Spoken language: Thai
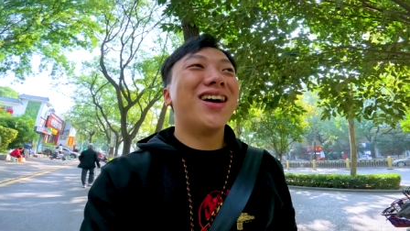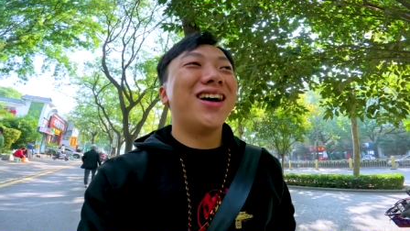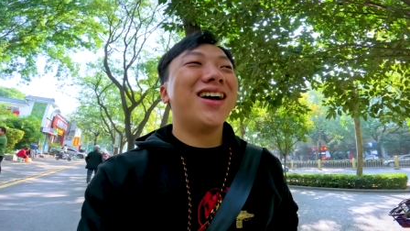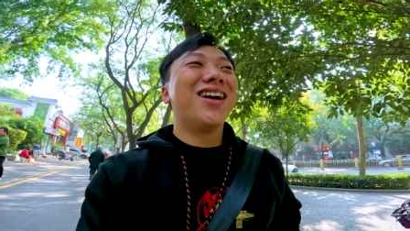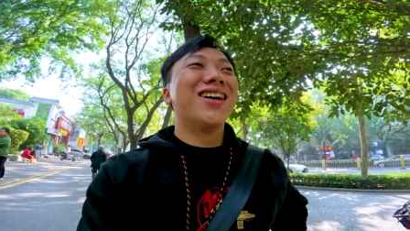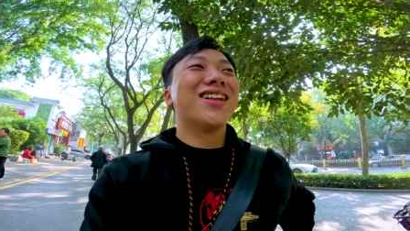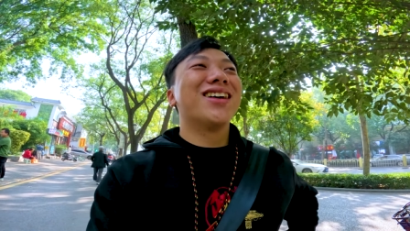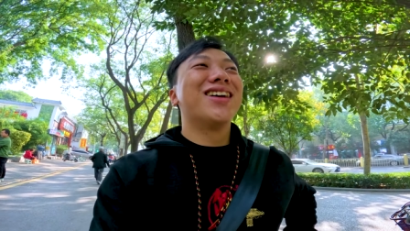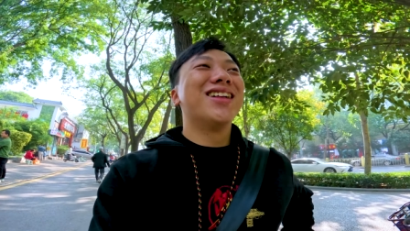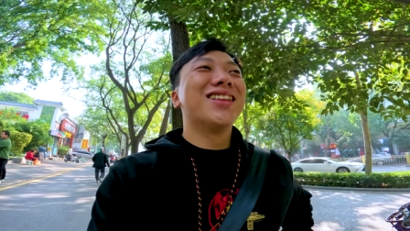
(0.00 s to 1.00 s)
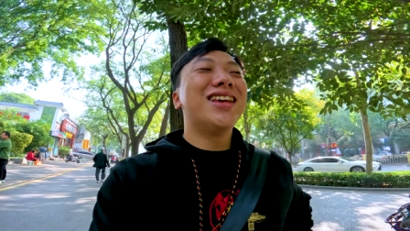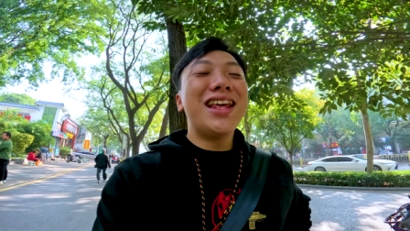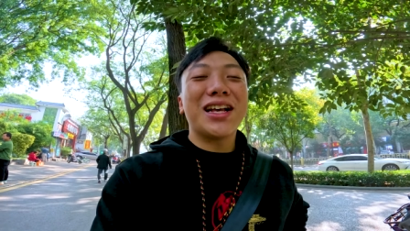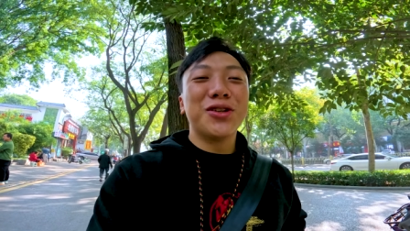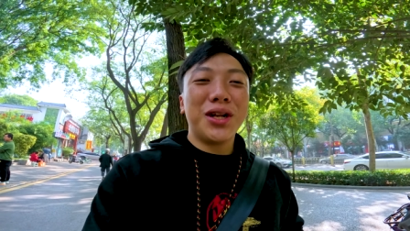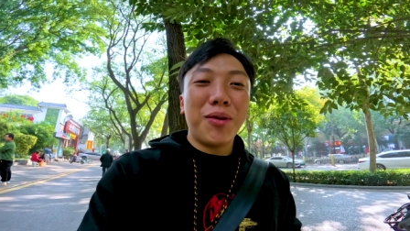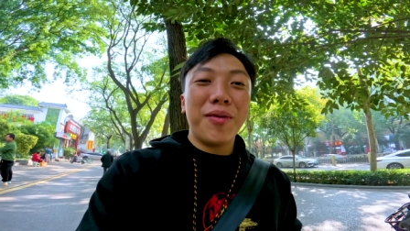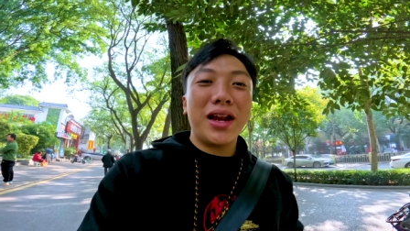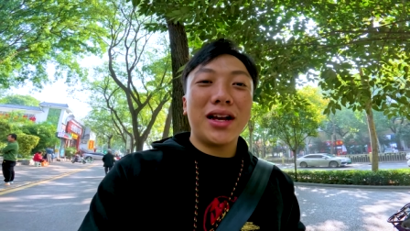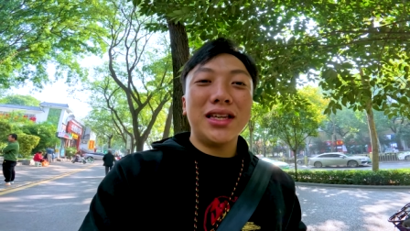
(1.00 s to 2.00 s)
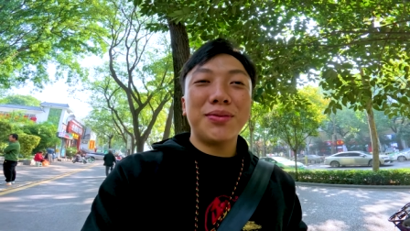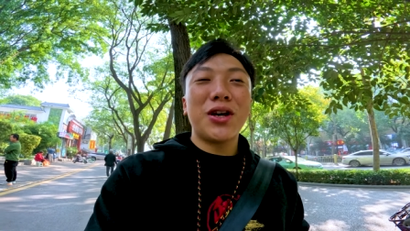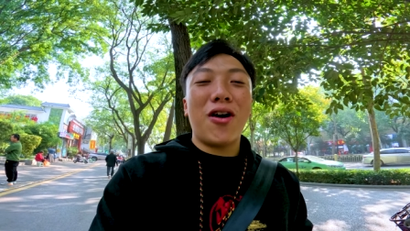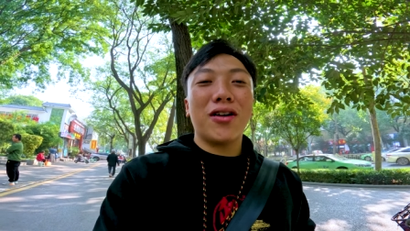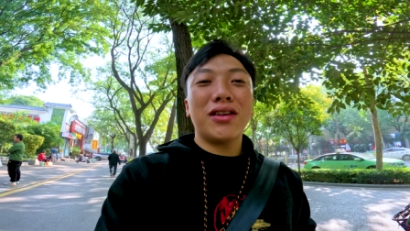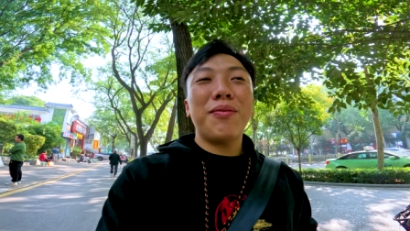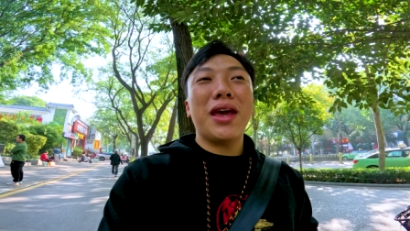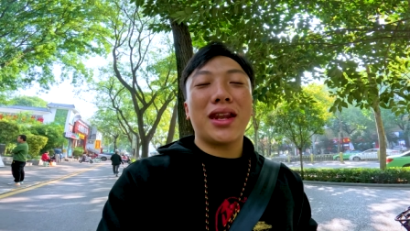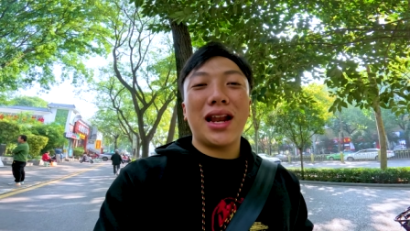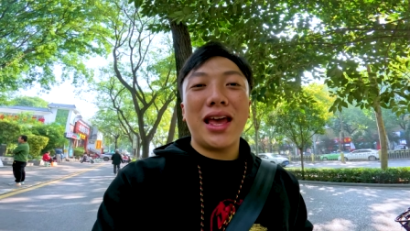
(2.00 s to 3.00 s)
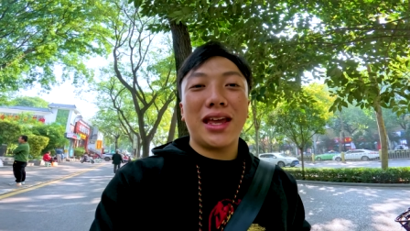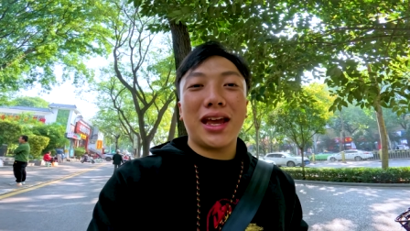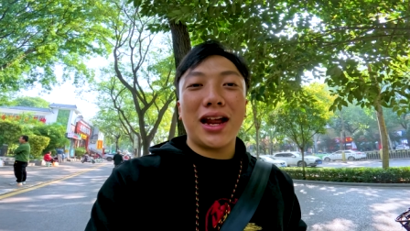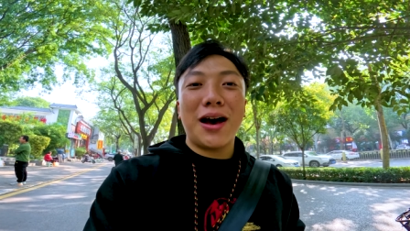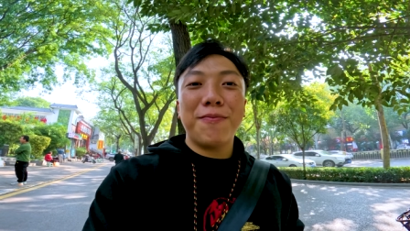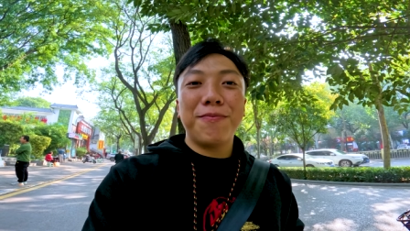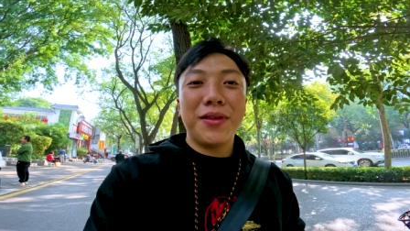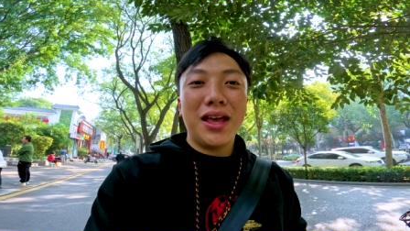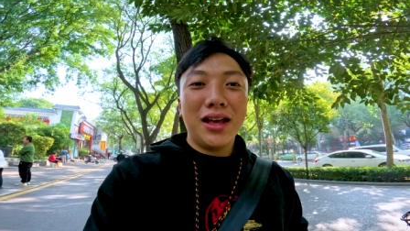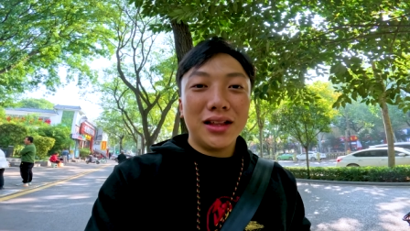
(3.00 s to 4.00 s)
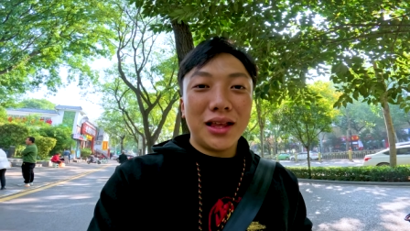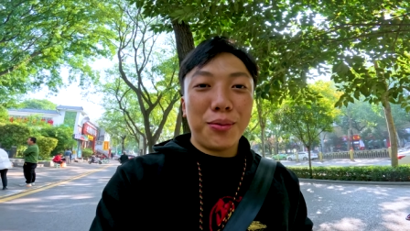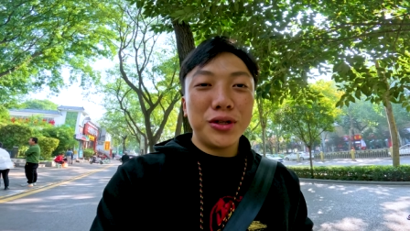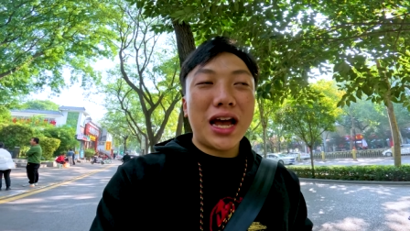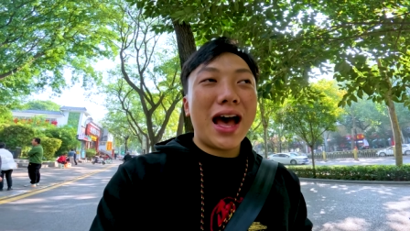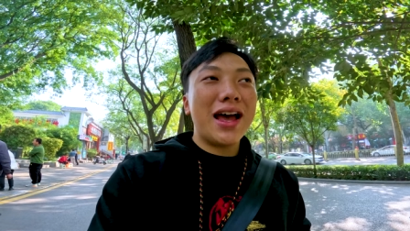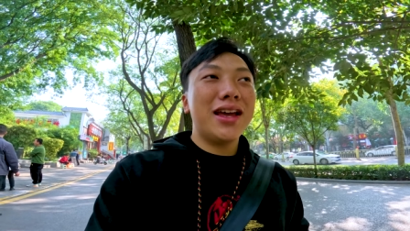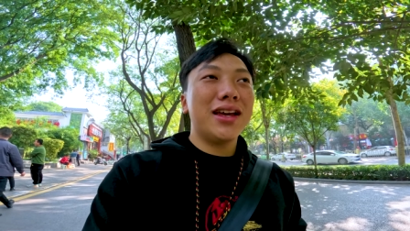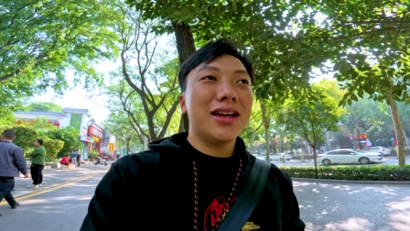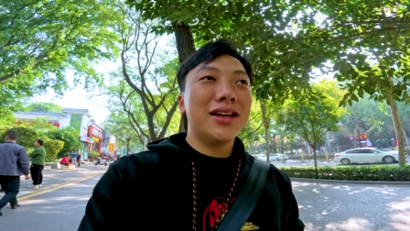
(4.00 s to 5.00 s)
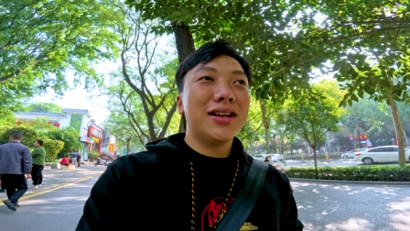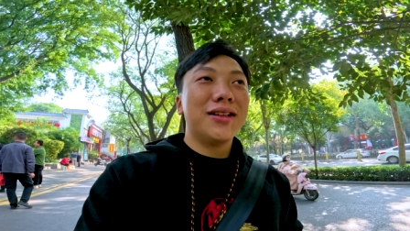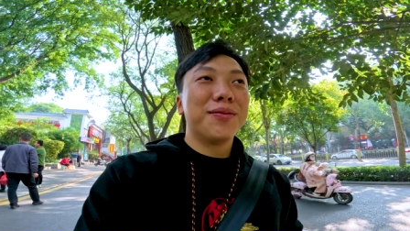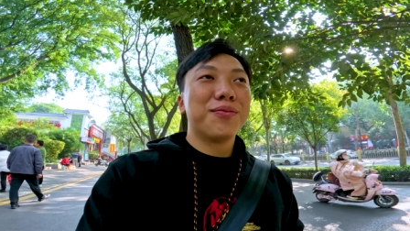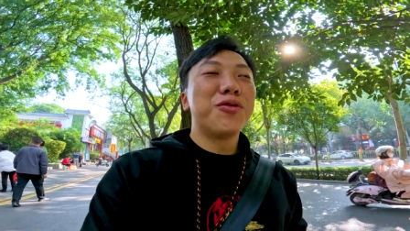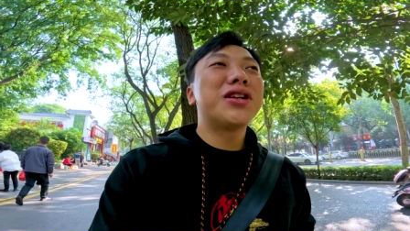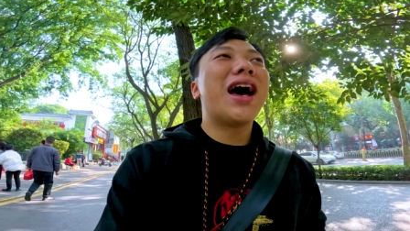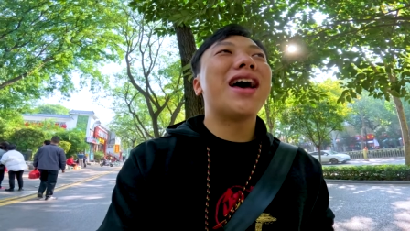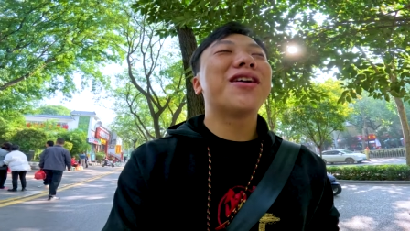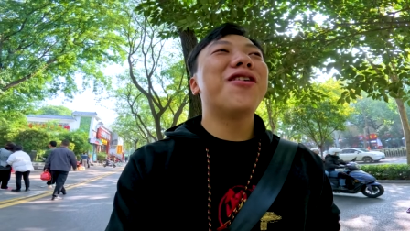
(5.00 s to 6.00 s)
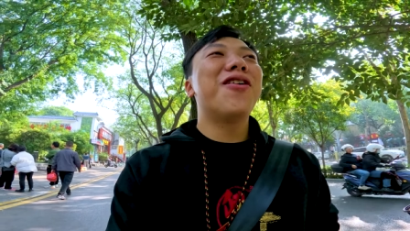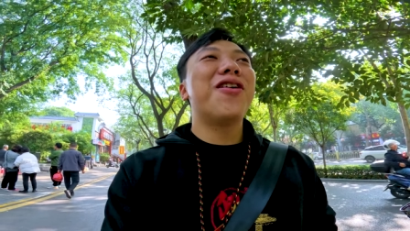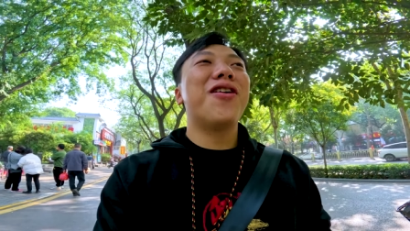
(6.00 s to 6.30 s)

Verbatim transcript: 22 ที่เด็กสุดที่ผมเห็นคือ 22 21 อะไรอย่างเงี้ยนะครับแต่ผู้ชายผู้ชายก็